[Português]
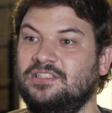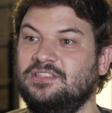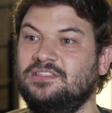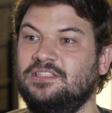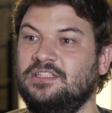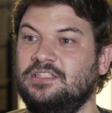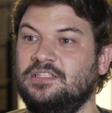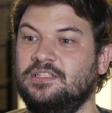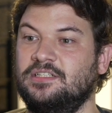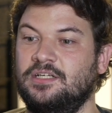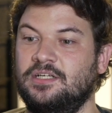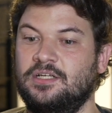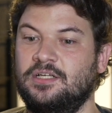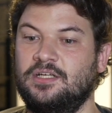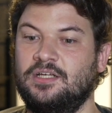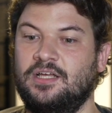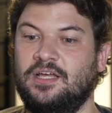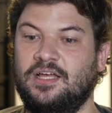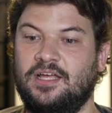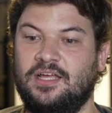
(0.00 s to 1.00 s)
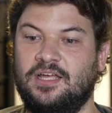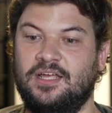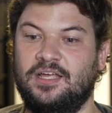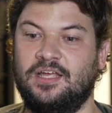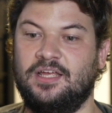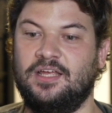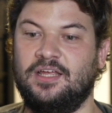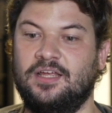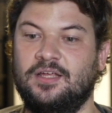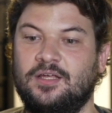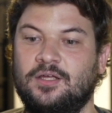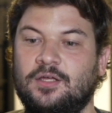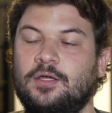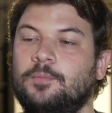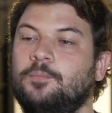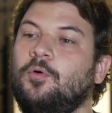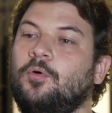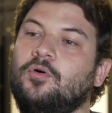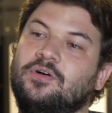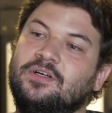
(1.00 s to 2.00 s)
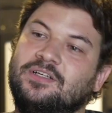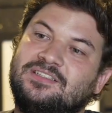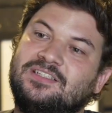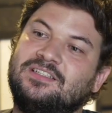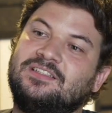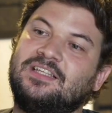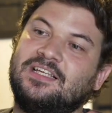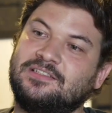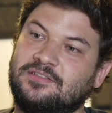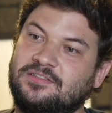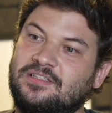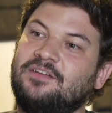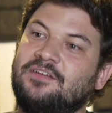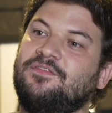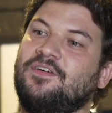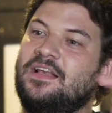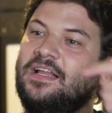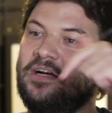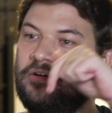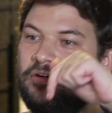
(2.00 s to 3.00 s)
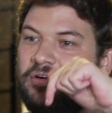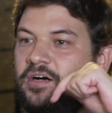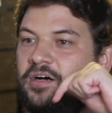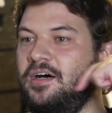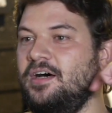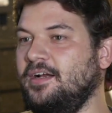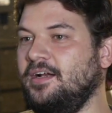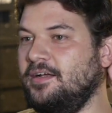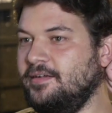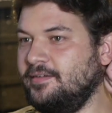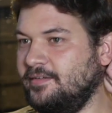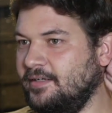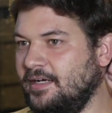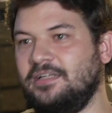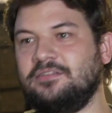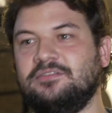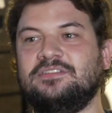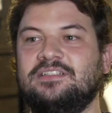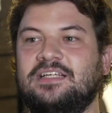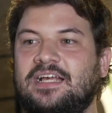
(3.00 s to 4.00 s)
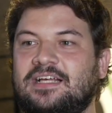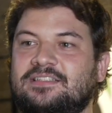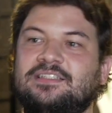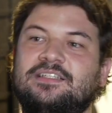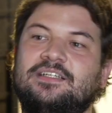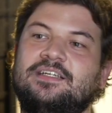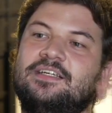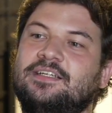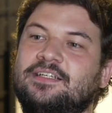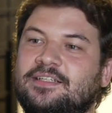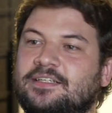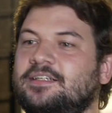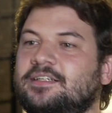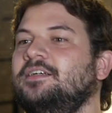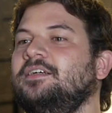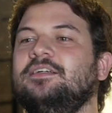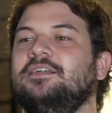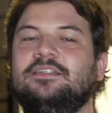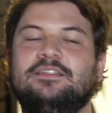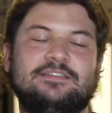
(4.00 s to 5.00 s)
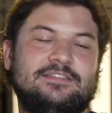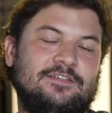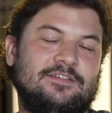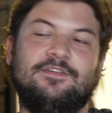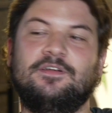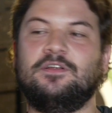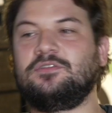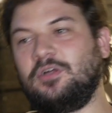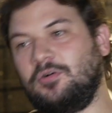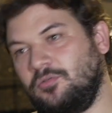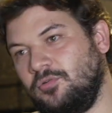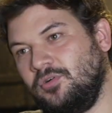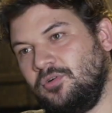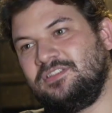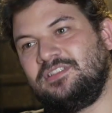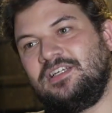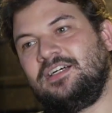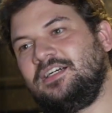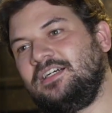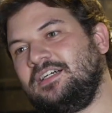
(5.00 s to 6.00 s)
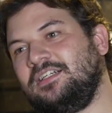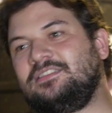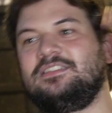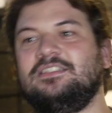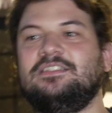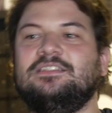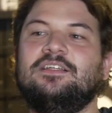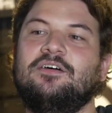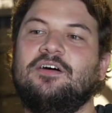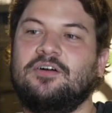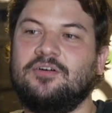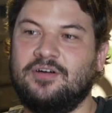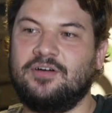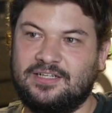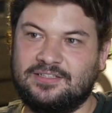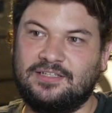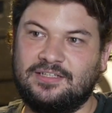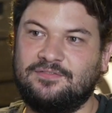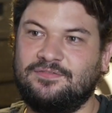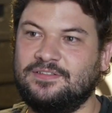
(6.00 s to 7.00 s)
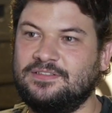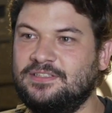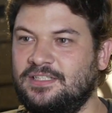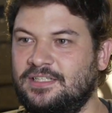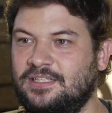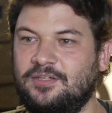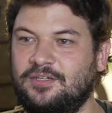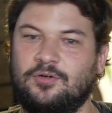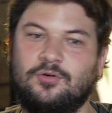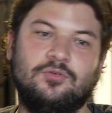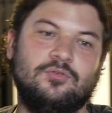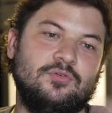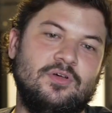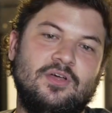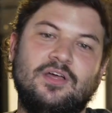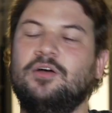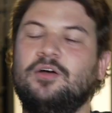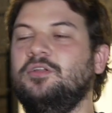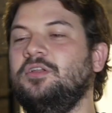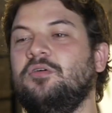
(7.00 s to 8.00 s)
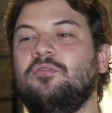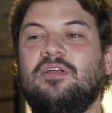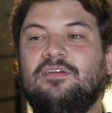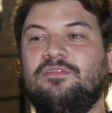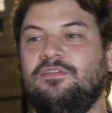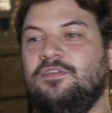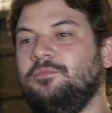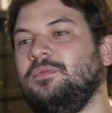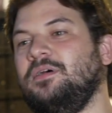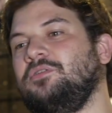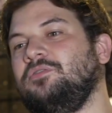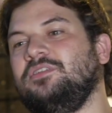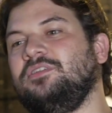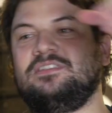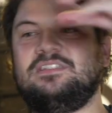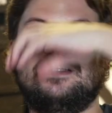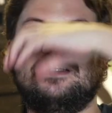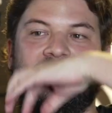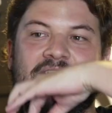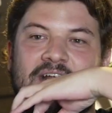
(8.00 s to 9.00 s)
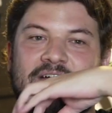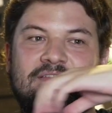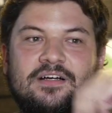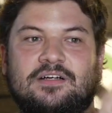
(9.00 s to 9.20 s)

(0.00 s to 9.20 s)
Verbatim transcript: assim. É... Pô, esse texto tem que falar agora. Ah, não esquece que você falou tal coisa antes, então agora tem que fazer, ou não gravamos uma coisa, tem que gravar